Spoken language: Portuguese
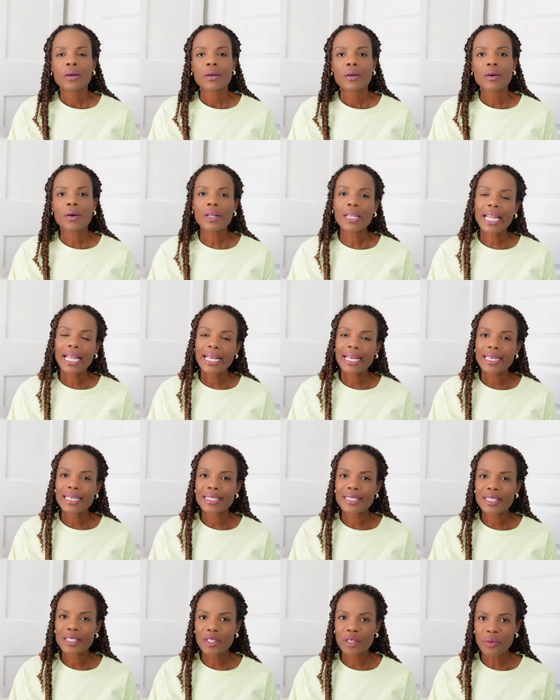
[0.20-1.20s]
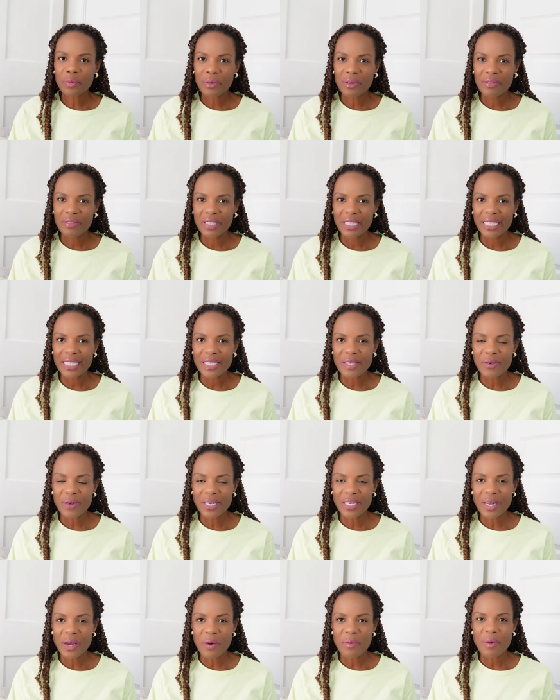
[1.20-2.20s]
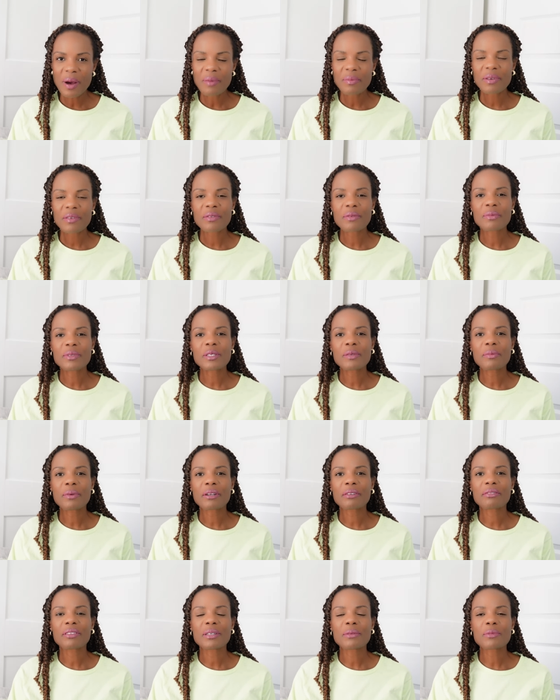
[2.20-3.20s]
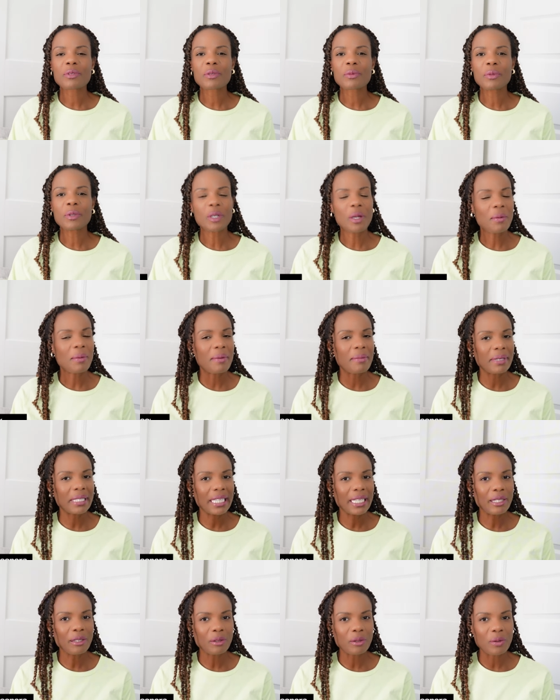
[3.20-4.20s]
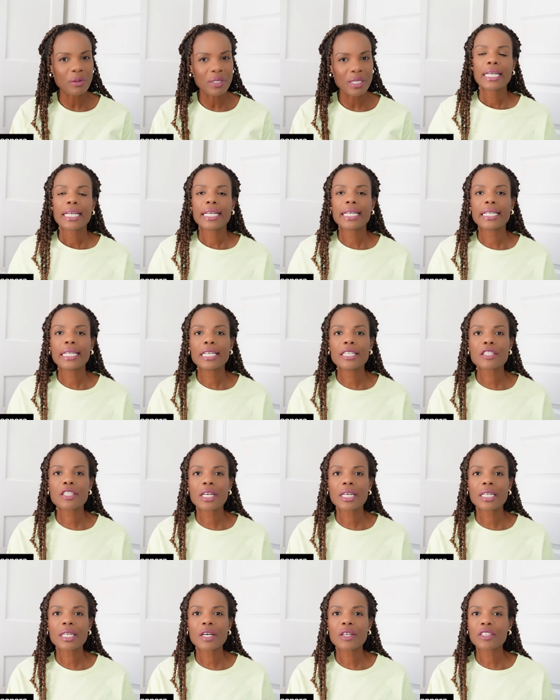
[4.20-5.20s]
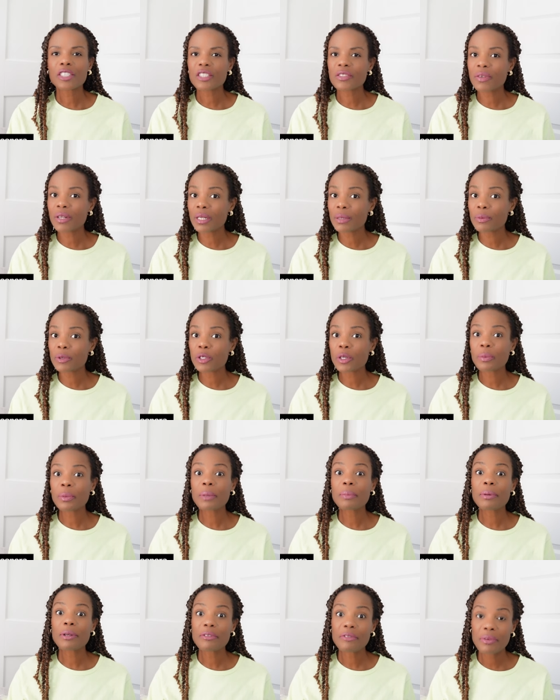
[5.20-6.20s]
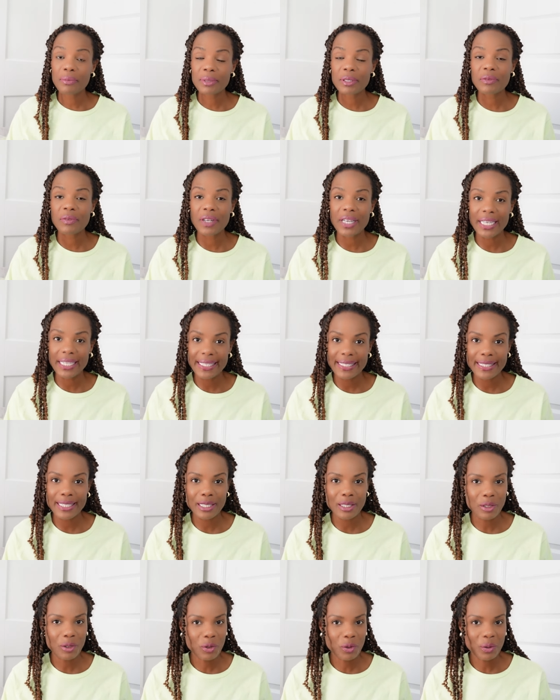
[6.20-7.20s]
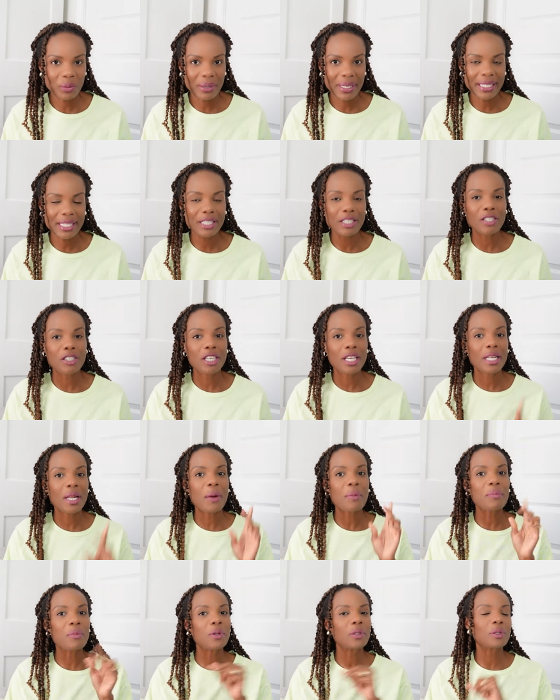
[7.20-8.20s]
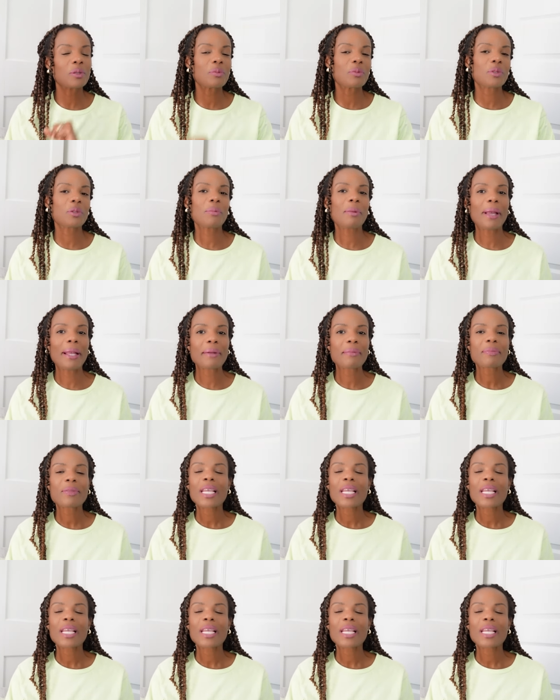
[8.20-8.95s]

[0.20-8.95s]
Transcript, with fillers: Olá, sejam bem-vindas ao canal Má Perfumes e Parfums, o meu nome é Maria Leonora e neste canal nós falamos sobre perfumes, fragrâncias e tudo mais que cheira muito, muito bem.